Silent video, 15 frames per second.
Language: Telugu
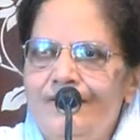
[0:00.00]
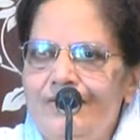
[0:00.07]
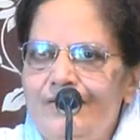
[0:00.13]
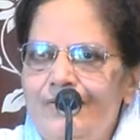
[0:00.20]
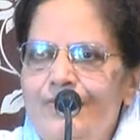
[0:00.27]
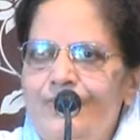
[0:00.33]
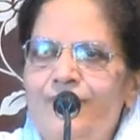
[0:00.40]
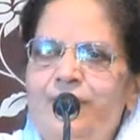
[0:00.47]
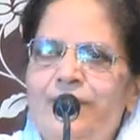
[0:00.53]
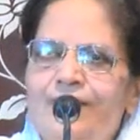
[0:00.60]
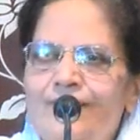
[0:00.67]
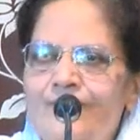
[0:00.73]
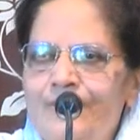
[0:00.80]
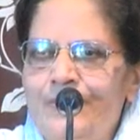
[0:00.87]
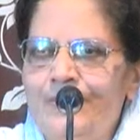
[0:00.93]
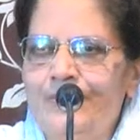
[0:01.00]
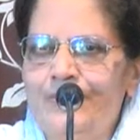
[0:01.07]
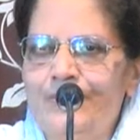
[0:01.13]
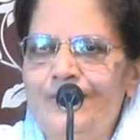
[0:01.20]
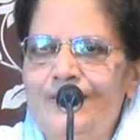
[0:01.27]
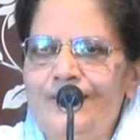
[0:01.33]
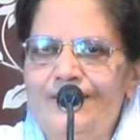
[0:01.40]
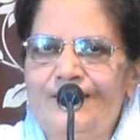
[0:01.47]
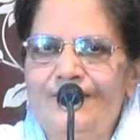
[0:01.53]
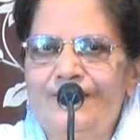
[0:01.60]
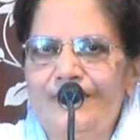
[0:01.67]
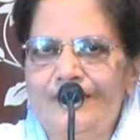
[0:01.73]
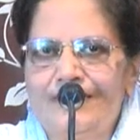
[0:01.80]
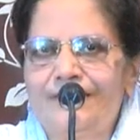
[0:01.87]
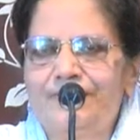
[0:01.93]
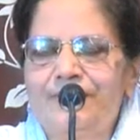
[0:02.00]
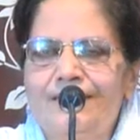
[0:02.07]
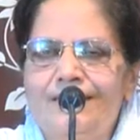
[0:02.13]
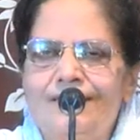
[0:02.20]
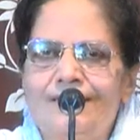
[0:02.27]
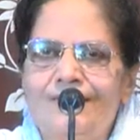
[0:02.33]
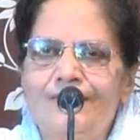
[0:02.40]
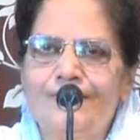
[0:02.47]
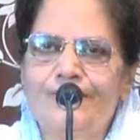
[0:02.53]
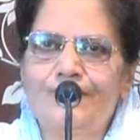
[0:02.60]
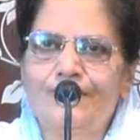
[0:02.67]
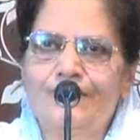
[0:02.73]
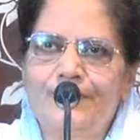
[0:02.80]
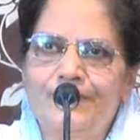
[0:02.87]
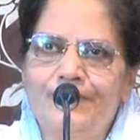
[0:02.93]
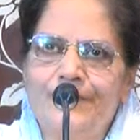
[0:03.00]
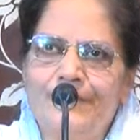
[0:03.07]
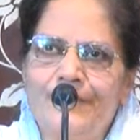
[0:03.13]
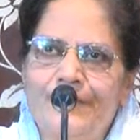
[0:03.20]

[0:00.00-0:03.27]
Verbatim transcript: ఎన్నో పర్యాయములు నోరు తెరిచి వాక్యం అందించిన యేసుప్రభు